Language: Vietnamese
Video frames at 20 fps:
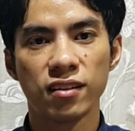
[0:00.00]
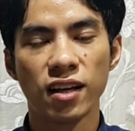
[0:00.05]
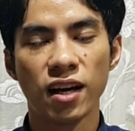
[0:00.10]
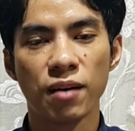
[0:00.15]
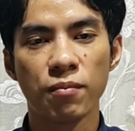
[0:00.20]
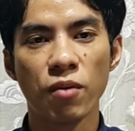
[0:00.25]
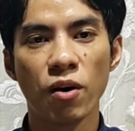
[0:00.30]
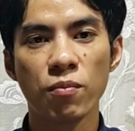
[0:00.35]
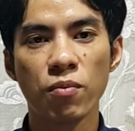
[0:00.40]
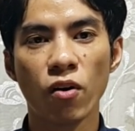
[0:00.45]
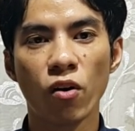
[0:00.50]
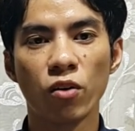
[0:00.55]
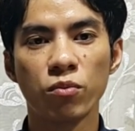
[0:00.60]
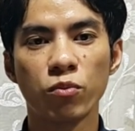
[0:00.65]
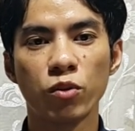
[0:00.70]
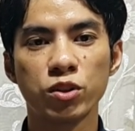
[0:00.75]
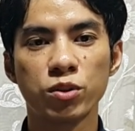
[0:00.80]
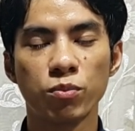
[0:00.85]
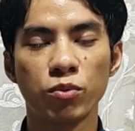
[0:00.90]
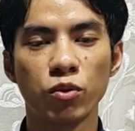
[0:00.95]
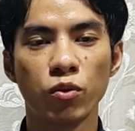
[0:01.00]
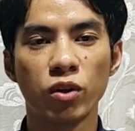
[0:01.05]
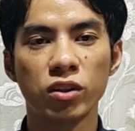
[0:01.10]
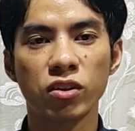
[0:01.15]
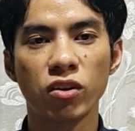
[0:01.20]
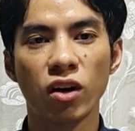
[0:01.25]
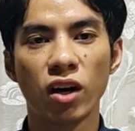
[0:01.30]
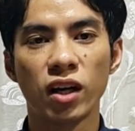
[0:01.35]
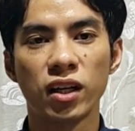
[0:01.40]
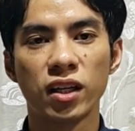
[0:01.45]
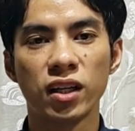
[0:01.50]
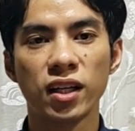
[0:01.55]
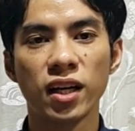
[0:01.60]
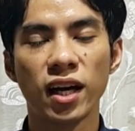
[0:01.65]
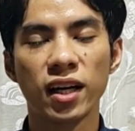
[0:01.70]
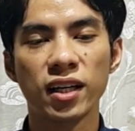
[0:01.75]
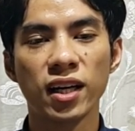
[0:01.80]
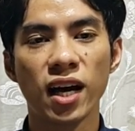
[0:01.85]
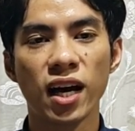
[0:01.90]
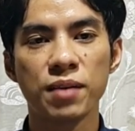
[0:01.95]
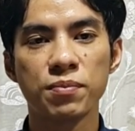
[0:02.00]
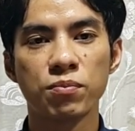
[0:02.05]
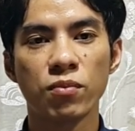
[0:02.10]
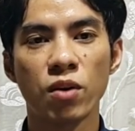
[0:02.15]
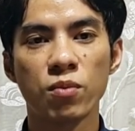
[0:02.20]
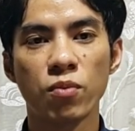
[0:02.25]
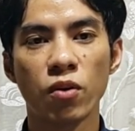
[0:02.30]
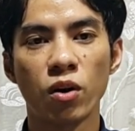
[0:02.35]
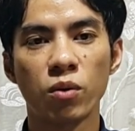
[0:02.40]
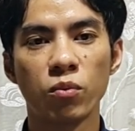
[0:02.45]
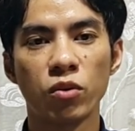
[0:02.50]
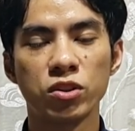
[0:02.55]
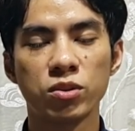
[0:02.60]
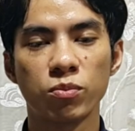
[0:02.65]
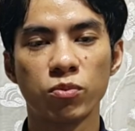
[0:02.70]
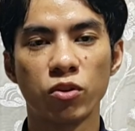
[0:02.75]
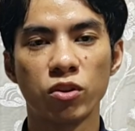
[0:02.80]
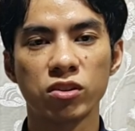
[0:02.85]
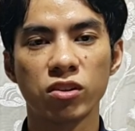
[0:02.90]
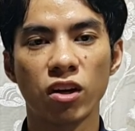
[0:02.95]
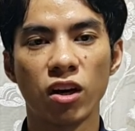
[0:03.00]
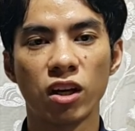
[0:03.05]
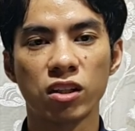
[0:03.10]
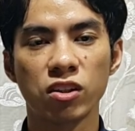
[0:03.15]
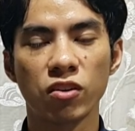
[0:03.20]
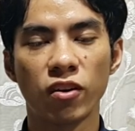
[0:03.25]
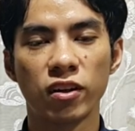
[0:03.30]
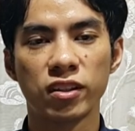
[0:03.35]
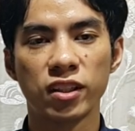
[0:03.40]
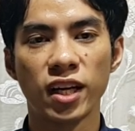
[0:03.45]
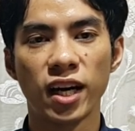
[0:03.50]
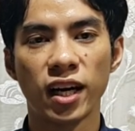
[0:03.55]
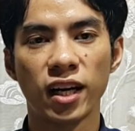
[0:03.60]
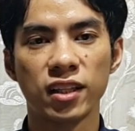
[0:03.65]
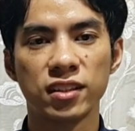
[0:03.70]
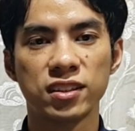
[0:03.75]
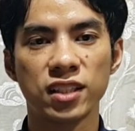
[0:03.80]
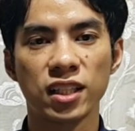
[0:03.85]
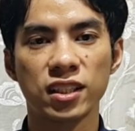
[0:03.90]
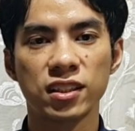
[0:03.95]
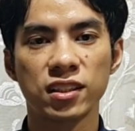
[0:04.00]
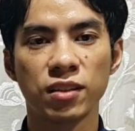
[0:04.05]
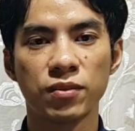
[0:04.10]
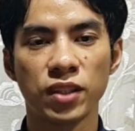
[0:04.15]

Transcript: tại bóng ôn môi chùm nuôn cọt đăng hay bóng ôn môi chùm nuôn cọt toàn đằng chắc